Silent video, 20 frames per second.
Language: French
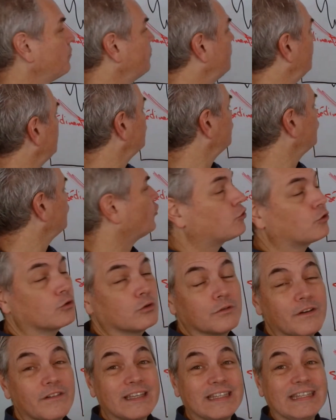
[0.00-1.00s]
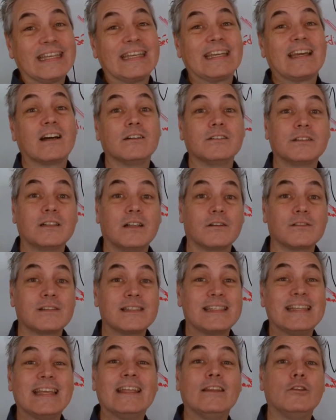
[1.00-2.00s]
on peut se retrouver avec des grandes
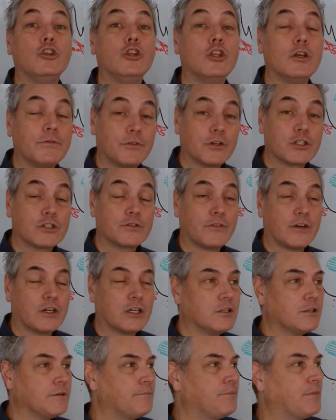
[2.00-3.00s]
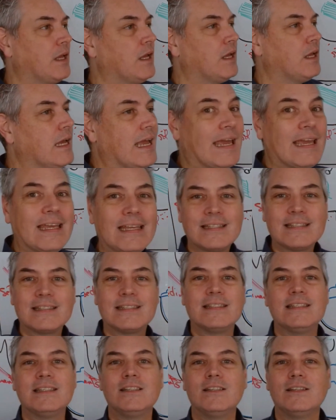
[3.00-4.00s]
quantités de phosphore. Et
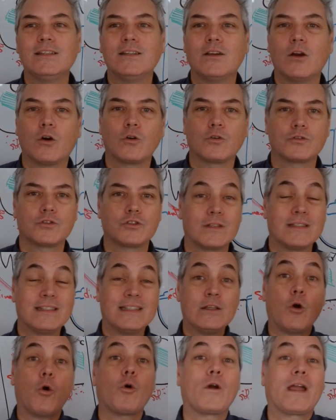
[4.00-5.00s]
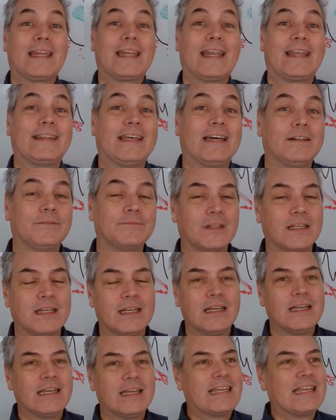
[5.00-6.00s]
si on se dit au Canada,
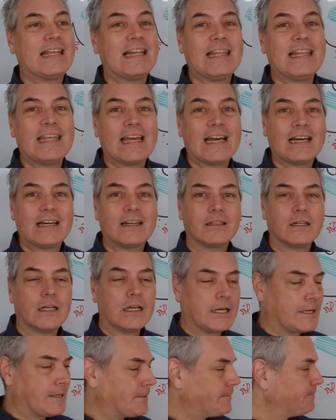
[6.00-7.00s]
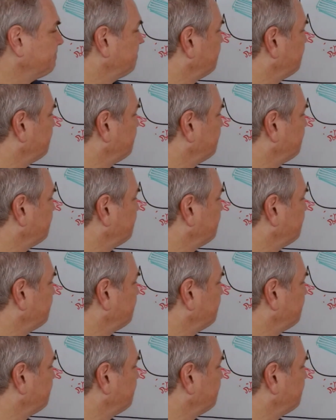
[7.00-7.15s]
il y a, euh,